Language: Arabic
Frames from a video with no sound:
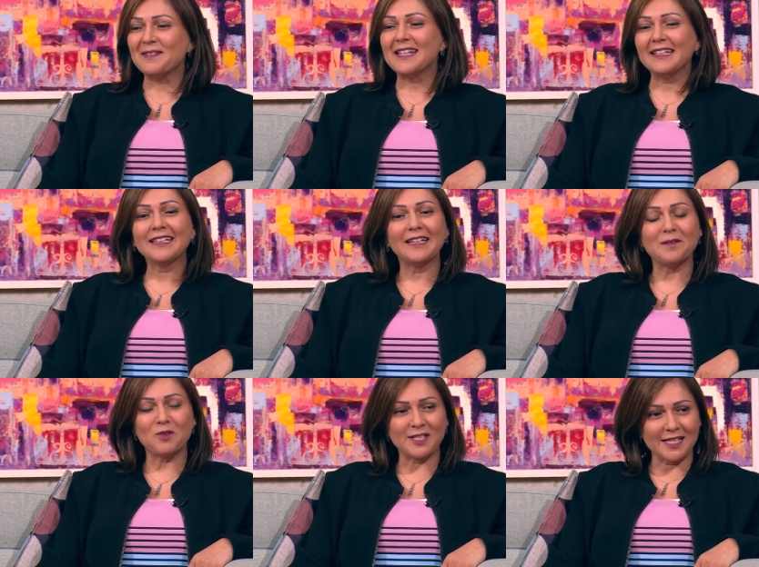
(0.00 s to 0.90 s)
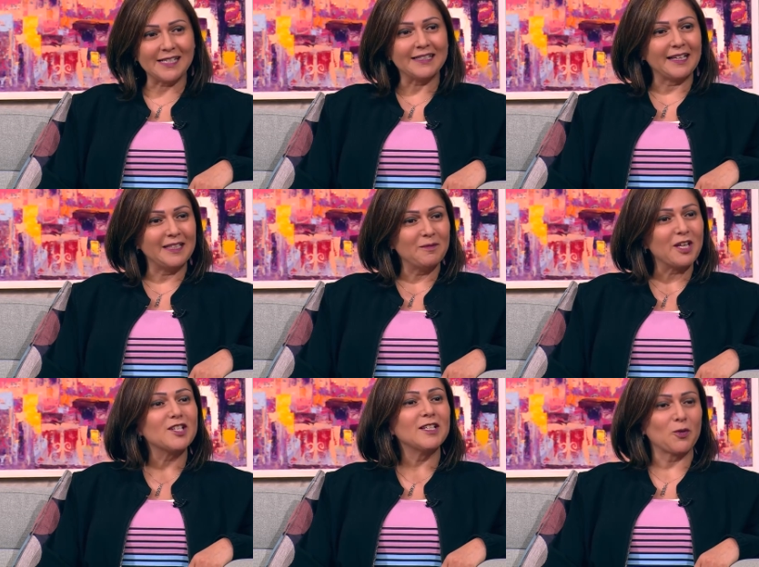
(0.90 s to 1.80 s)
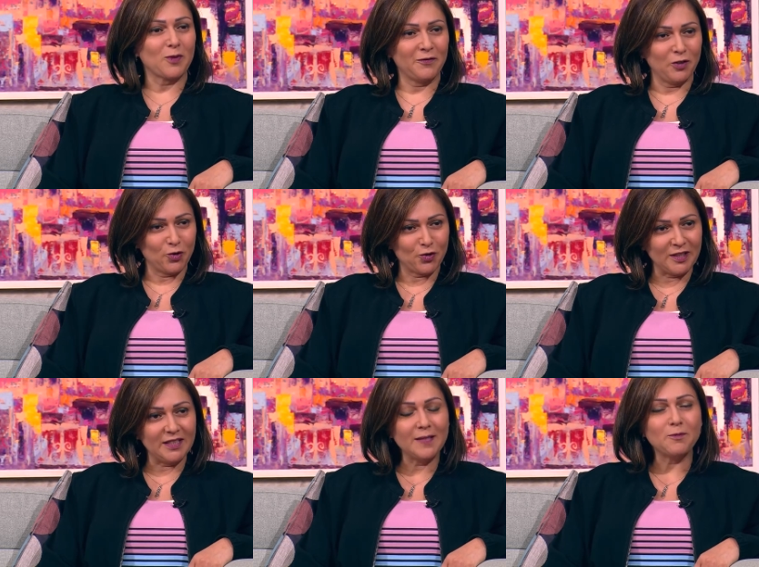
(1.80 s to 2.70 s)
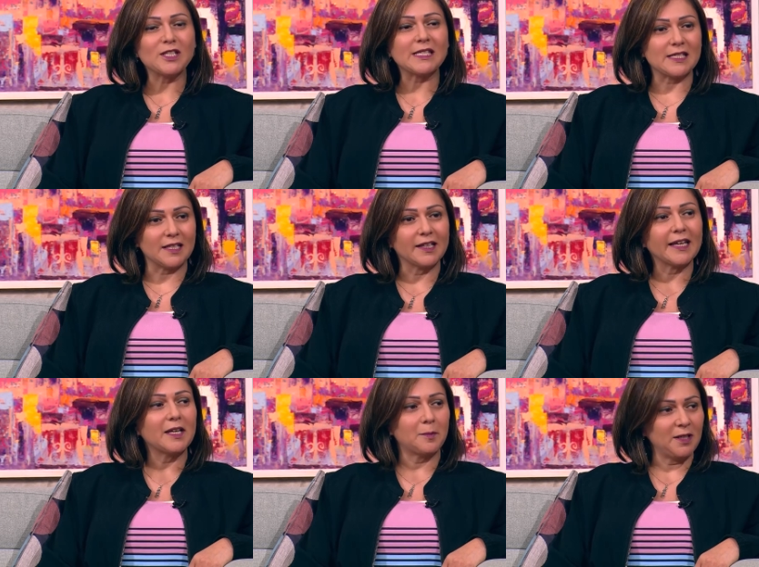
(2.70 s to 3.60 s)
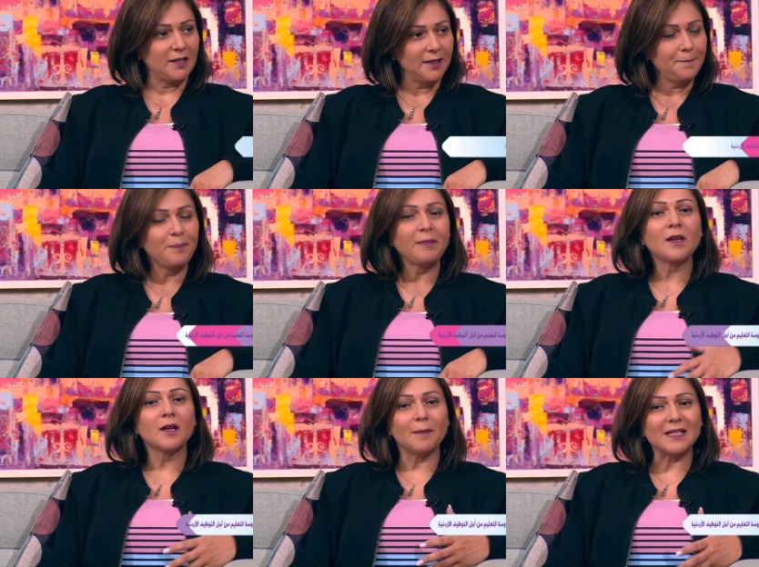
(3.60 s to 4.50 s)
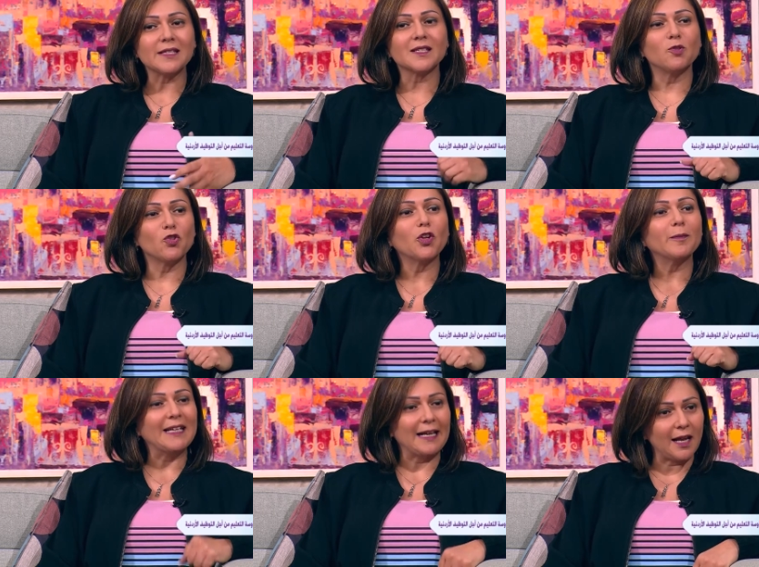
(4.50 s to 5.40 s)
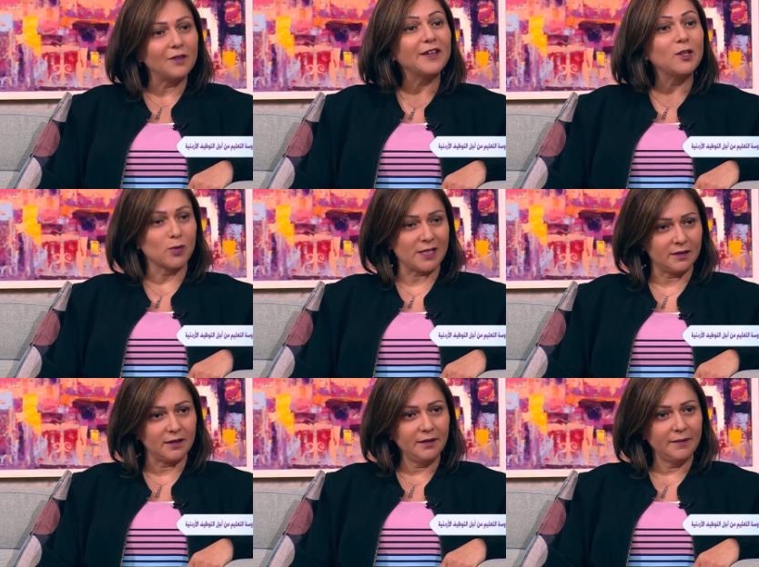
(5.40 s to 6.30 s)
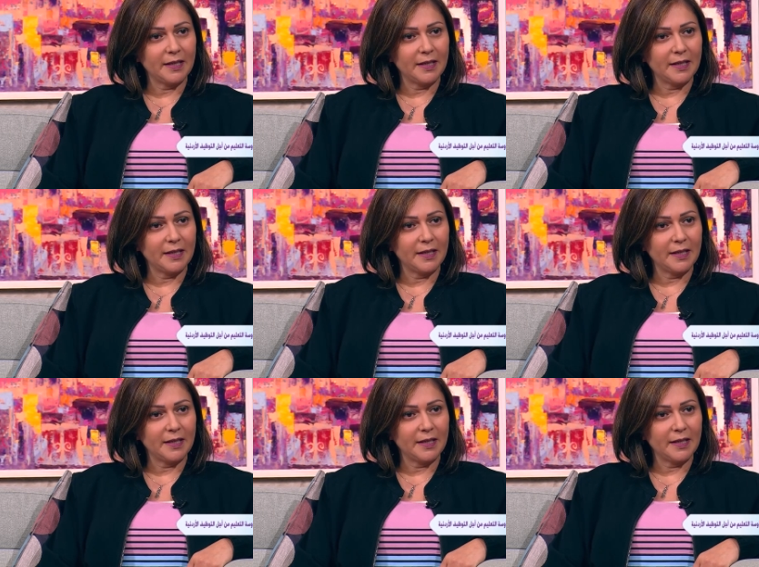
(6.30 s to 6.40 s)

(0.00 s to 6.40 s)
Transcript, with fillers: اذا احنا مؤسسه التعليم لاجل التوظيف الاردنيه مؤسسه غير ربحيه مؤسسه بالاردن من 2006